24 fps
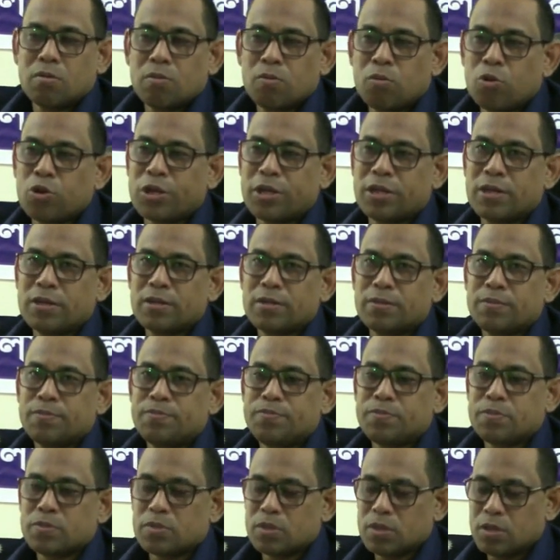বটি
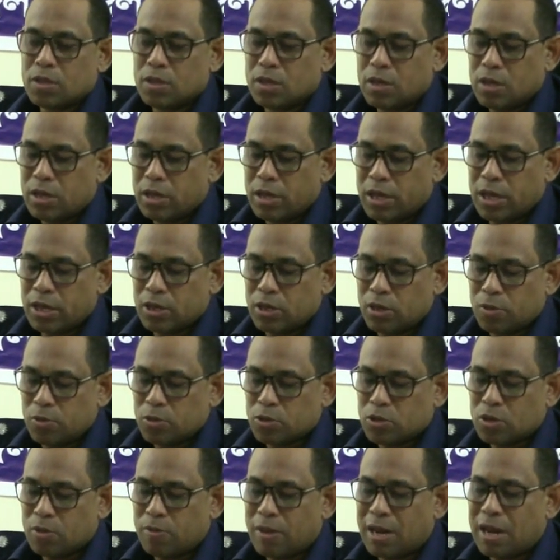এই
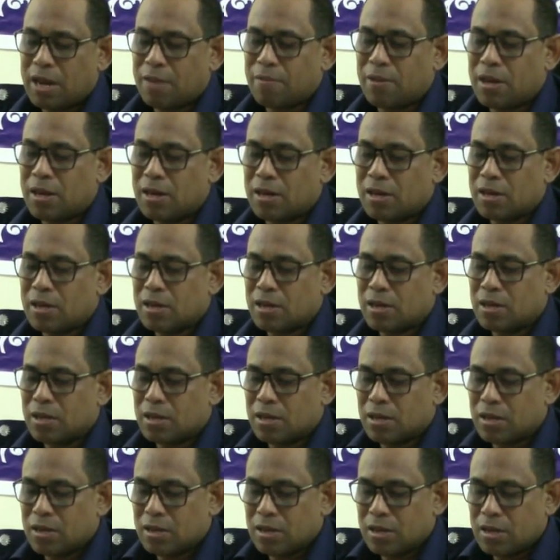সমস্ত মালামাল
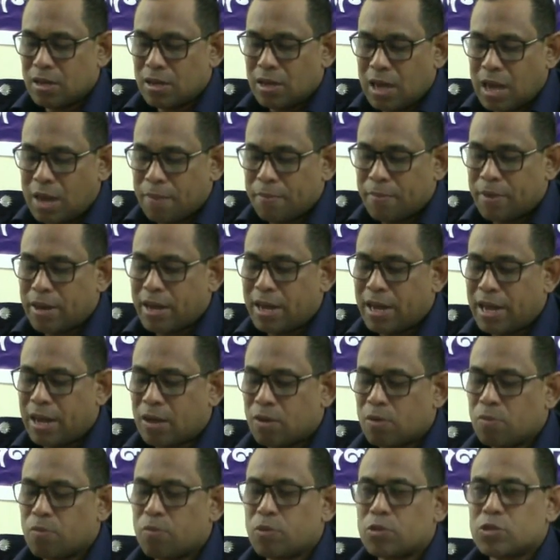আমরা
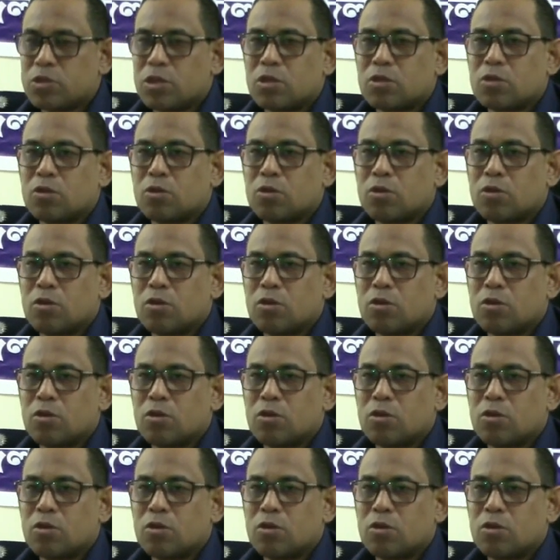এখন পর্যন্ত